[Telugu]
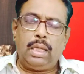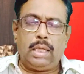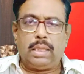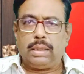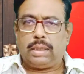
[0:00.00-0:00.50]

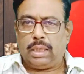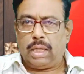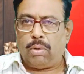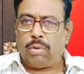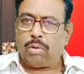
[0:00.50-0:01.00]
లేదా
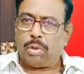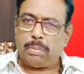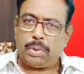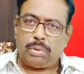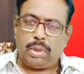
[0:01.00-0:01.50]
చైనాలో కూడా
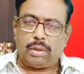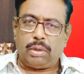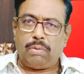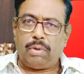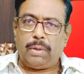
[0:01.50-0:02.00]
కొంతమంది ఉన్నారు
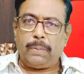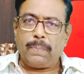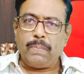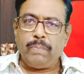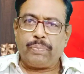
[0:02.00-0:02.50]
తెలుగు వాళ్ళు
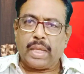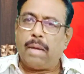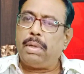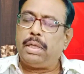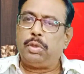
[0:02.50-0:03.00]

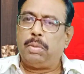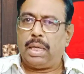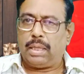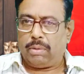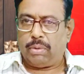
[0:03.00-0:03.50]
కాబట్టి ఎందుకు
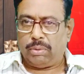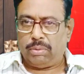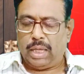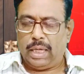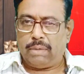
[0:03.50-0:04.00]
మాట్లాడకూడదు
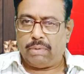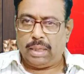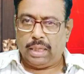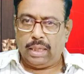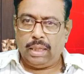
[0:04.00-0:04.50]
అనేటువంటి